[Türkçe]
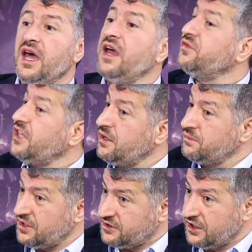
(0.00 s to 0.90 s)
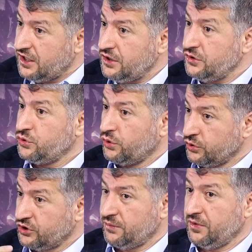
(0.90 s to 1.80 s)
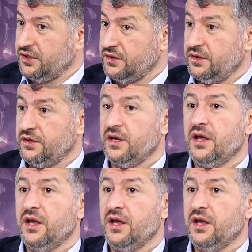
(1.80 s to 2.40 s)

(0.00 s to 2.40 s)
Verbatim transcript: Evdeyim mesela çoğu zaman.